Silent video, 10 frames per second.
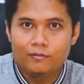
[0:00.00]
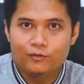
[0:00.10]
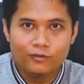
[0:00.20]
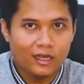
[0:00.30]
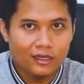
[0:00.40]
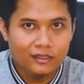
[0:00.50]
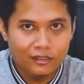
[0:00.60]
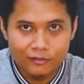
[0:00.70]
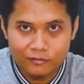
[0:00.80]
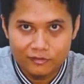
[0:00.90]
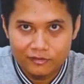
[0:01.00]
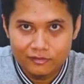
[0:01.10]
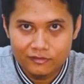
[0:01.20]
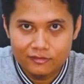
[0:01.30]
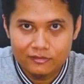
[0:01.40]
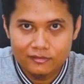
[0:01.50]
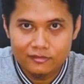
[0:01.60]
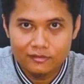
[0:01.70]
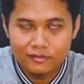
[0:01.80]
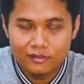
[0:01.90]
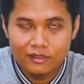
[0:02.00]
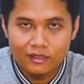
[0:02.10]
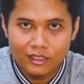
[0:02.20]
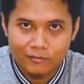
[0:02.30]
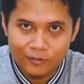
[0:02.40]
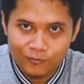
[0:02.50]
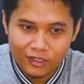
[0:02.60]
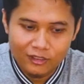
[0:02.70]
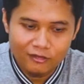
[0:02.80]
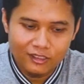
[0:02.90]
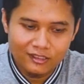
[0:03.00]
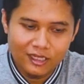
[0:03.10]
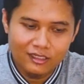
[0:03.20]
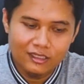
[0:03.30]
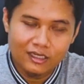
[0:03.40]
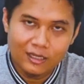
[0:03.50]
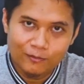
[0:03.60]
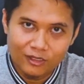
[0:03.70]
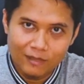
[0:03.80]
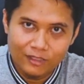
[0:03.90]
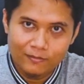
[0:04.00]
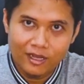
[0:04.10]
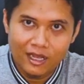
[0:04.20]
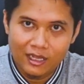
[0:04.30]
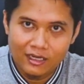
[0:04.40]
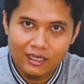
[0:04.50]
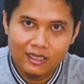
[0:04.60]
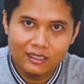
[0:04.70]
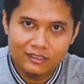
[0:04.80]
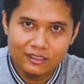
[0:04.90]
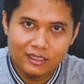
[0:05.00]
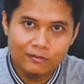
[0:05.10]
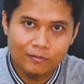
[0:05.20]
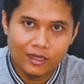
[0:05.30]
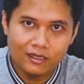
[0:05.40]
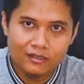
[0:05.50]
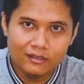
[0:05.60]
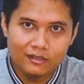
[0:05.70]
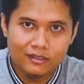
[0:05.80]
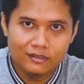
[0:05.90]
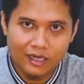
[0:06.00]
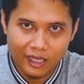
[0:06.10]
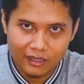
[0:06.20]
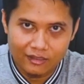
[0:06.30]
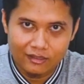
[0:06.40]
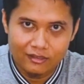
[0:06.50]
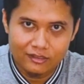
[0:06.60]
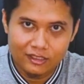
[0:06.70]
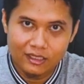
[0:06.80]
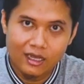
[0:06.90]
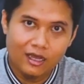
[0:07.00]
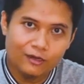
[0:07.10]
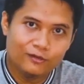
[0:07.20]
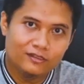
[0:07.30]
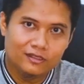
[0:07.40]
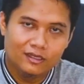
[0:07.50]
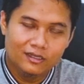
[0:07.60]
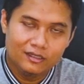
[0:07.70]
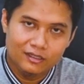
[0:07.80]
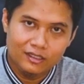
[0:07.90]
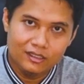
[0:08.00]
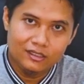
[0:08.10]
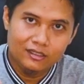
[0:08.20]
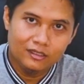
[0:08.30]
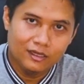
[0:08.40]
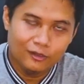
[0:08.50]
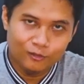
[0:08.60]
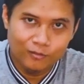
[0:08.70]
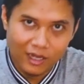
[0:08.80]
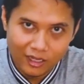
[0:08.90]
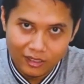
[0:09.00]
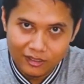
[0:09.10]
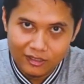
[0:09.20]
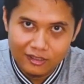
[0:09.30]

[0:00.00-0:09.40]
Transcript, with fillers: Bukan itu. Yang membuat itu terjadi karena program di kepala Anda yang isinya memang jelek, sehingga harus dirubah.